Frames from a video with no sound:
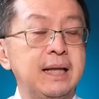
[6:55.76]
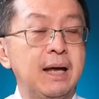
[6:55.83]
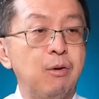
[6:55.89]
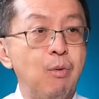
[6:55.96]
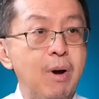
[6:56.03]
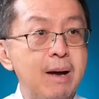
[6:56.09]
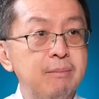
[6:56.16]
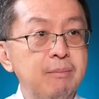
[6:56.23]
แต่
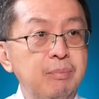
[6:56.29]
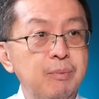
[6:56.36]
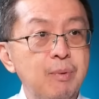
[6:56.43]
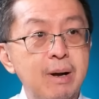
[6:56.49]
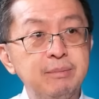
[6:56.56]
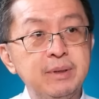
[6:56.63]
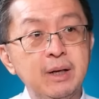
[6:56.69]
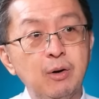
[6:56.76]
ความ
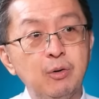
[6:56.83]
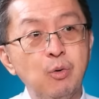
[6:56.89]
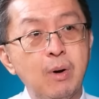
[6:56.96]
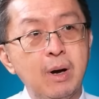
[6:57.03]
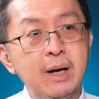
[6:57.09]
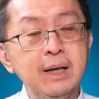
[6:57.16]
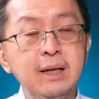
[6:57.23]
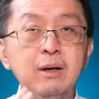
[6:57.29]
ความที่เราดู
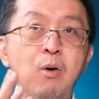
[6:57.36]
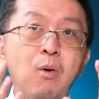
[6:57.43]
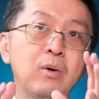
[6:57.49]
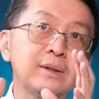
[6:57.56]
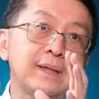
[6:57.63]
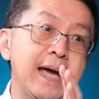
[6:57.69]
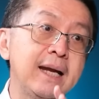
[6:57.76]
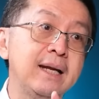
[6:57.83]
ว่าเอ้ยห
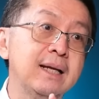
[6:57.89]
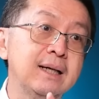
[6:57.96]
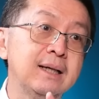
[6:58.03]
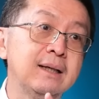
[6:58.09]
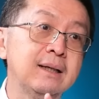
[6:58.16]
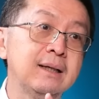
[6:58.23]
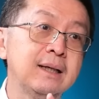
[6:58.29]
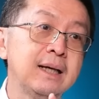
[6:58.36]
กแสนห
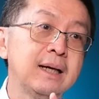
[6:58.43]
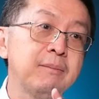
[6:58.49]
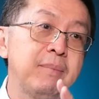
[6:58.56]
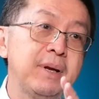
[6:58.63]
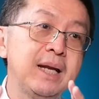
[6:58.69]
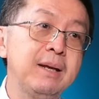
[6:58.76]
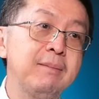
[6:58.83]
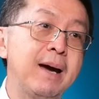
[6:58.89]
นึ่ง
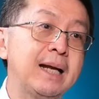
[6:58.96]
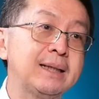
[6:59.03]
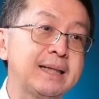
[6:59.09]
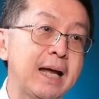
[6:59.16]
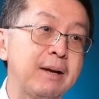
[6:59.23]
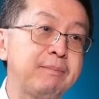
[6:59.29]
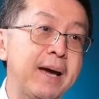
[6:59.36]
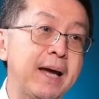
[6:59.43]
เป็นหนี้บ้าน
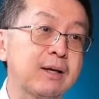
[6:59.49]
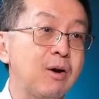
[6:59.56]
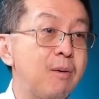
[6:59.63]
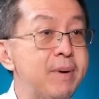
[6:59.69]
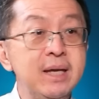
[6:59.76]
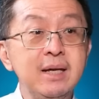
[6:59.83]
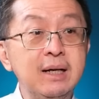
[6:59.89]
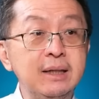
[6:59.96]
แสนแปดก็
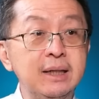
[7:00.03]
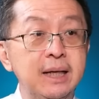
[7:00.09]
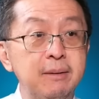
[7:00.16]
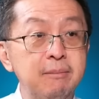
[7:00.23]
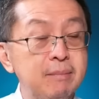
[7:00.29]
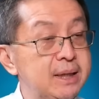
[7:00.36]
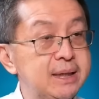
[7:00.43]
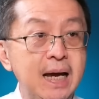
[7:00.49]
ไม่เยอะ
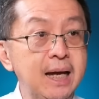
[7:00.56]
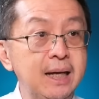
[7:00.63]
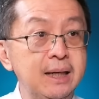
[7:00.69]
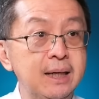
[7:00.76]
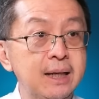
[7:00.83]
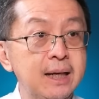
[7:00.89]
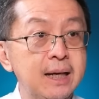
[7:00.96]
นี่ไม่ใช่